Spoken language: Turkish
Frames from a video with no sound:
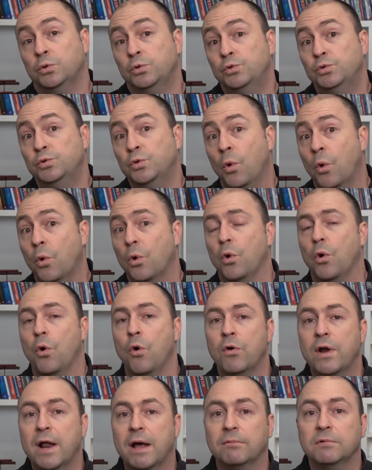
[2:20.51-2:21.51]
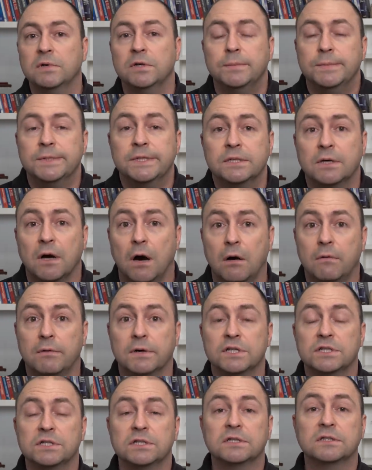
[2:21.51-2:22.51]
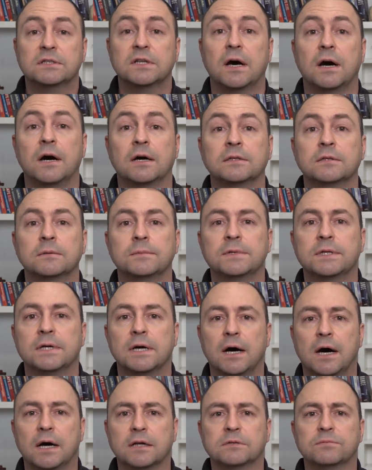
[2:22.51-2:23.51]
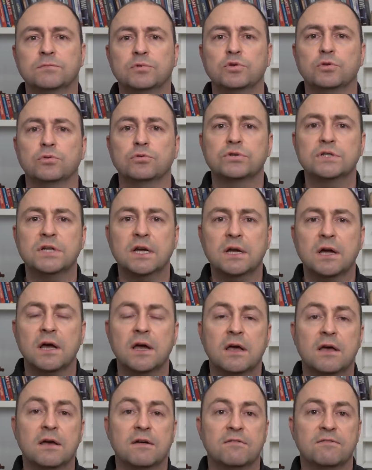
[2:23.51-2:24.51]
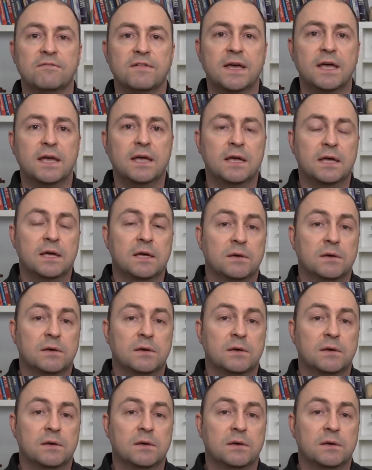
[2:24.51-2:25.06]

çok önemli bir havacılıkta adımını atmış olacak ve